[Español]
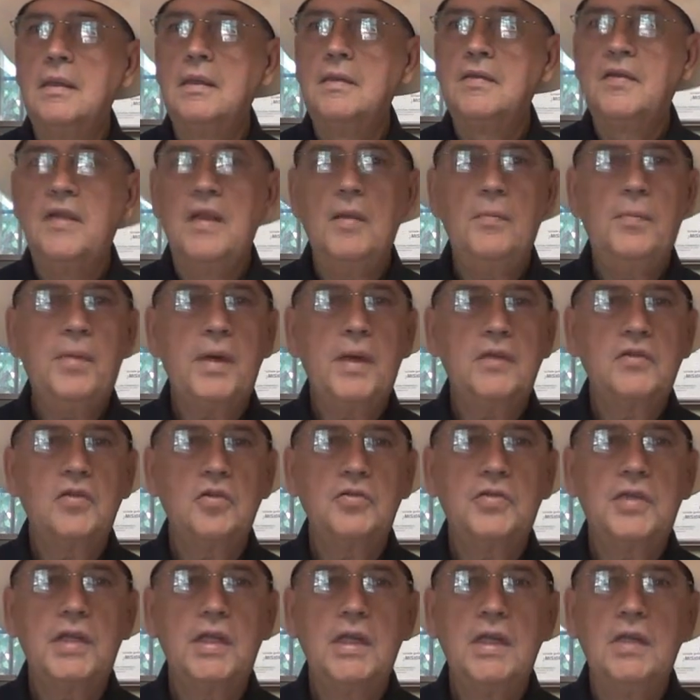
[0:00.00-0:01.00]
Siempre he
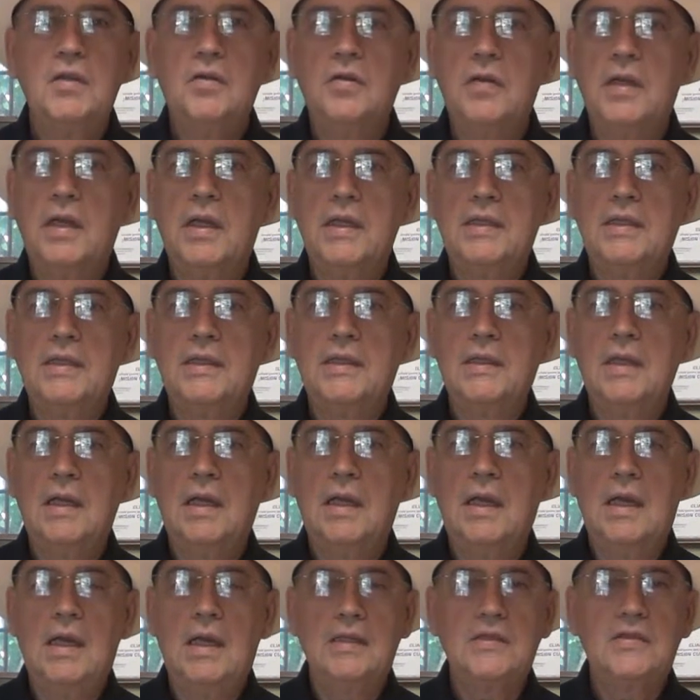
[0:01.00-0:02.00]
sostenido que
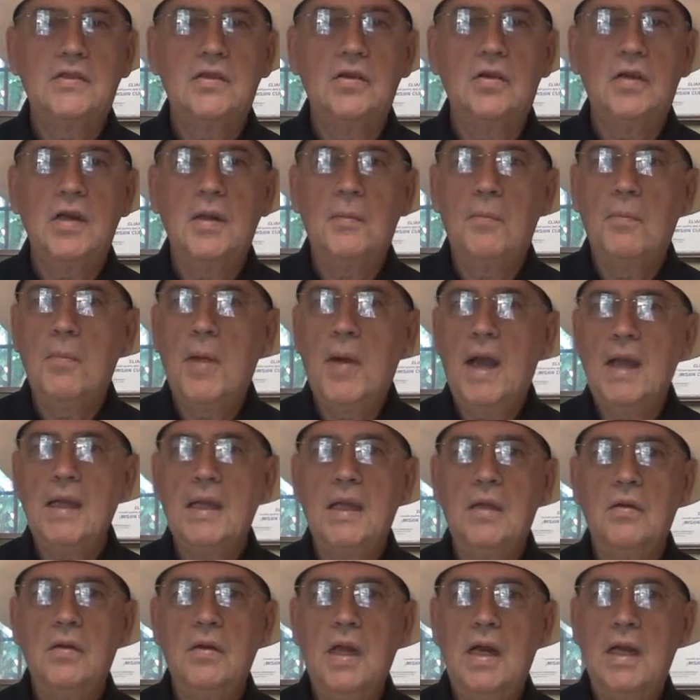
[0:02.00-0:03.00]
estas elecciones,
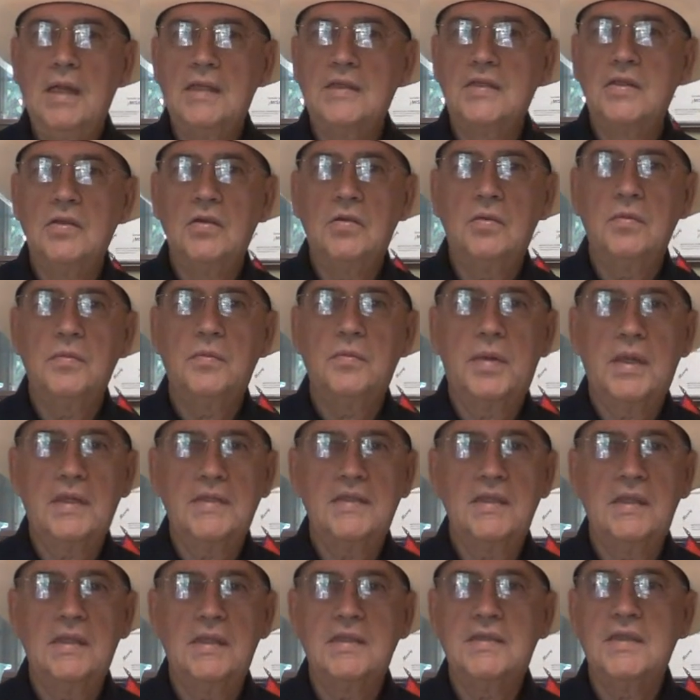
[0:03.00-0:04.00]
más que una elección
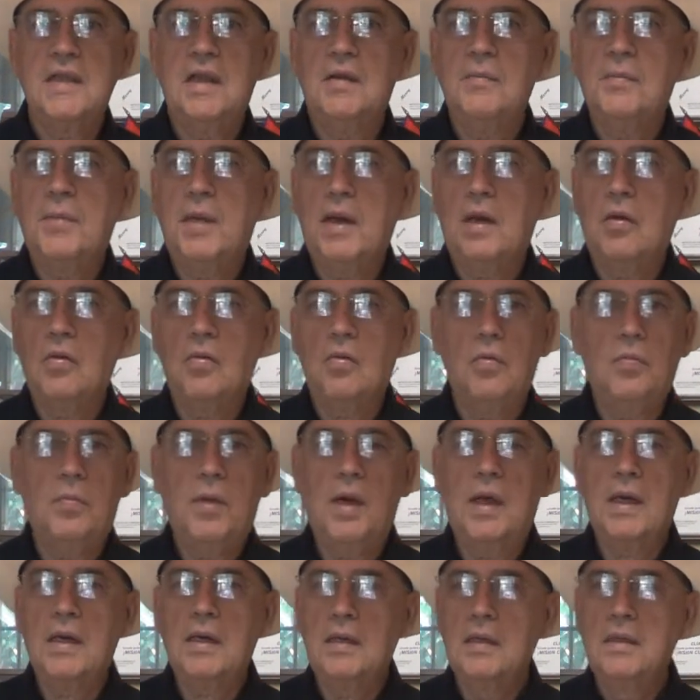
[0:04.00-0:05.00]
presidencial para
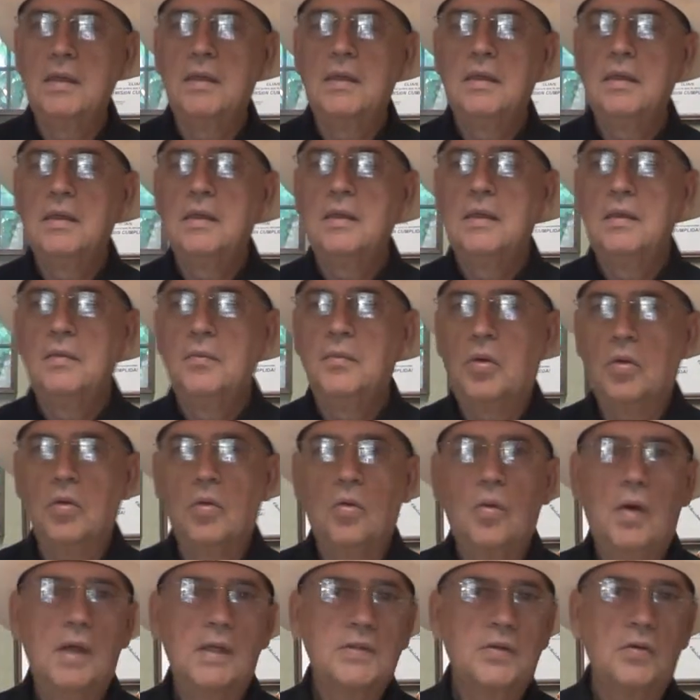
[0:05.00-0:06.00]
ocupar
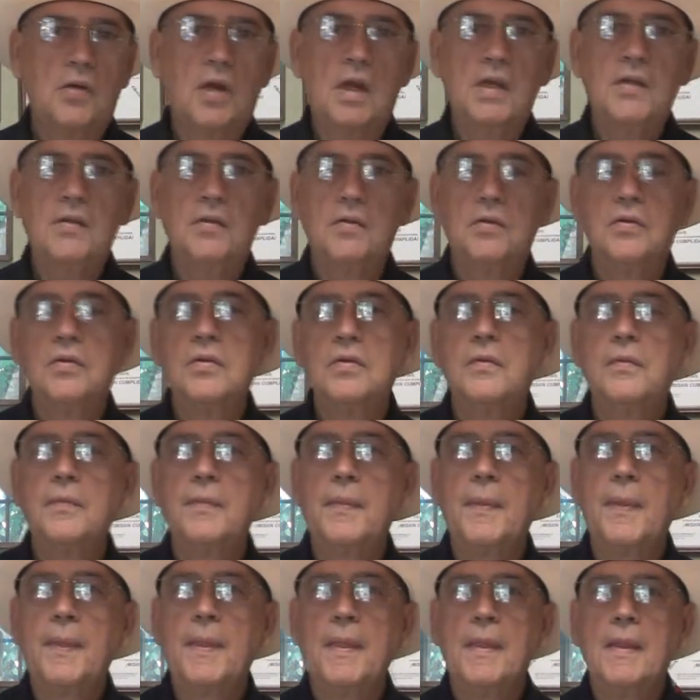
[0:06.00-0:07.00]
por cuatro años,
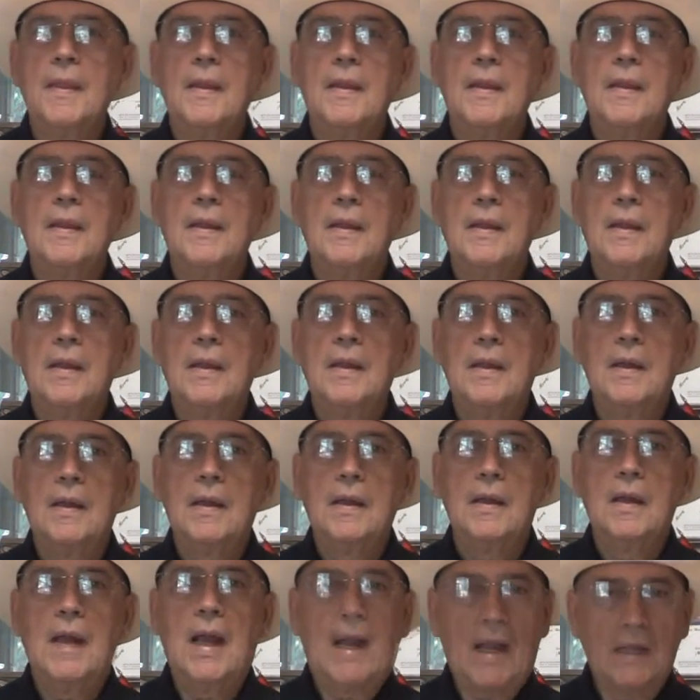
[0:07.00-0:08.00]

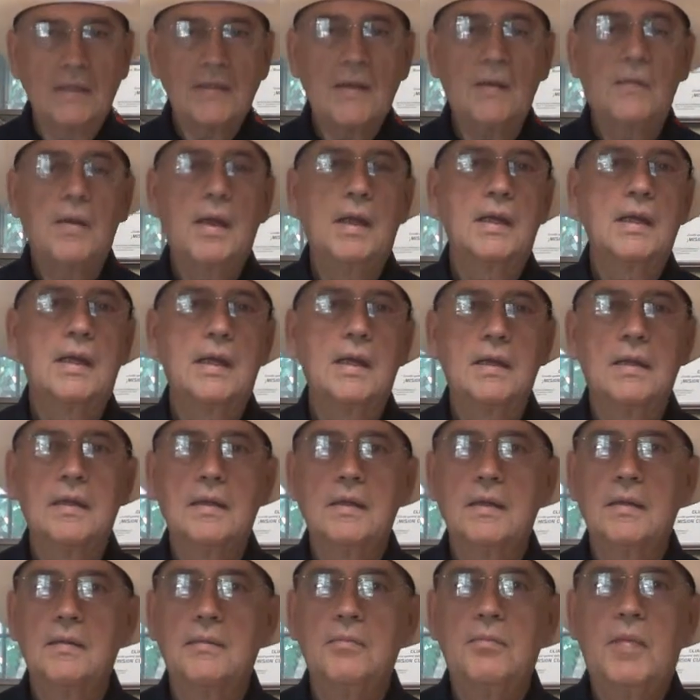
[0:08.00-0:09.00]
la Casa Blanca
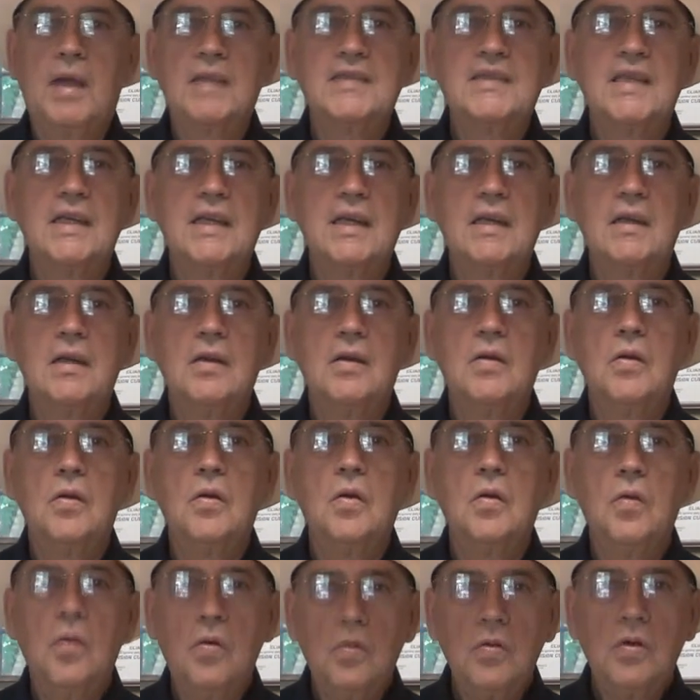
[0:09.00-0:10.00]
va a ser
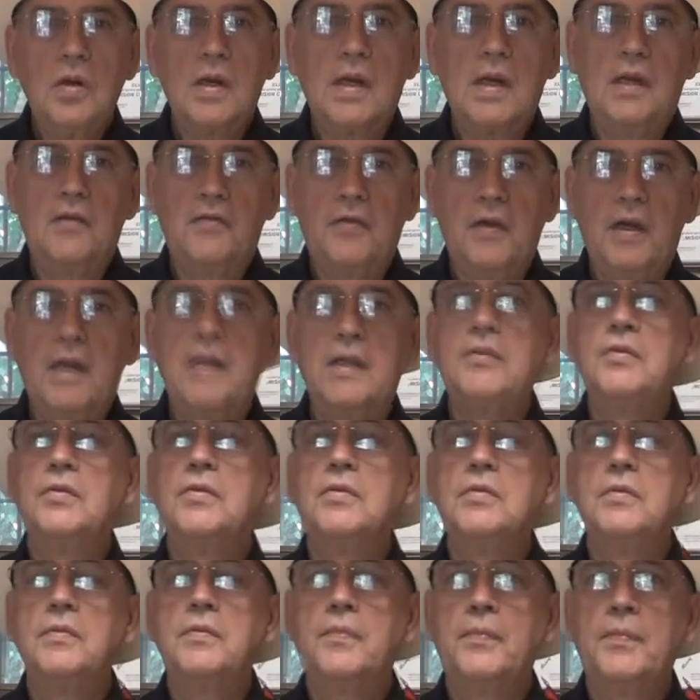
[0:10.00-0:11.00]
un
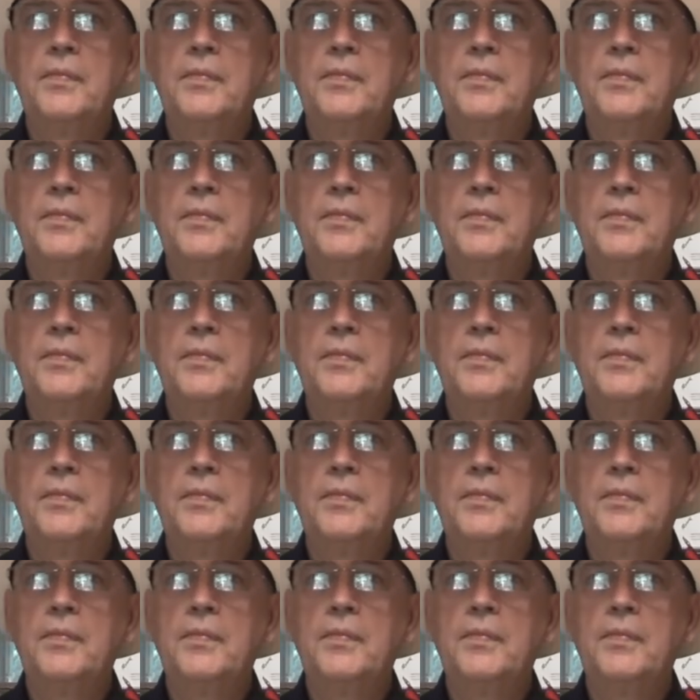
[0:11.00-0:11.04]
referéndum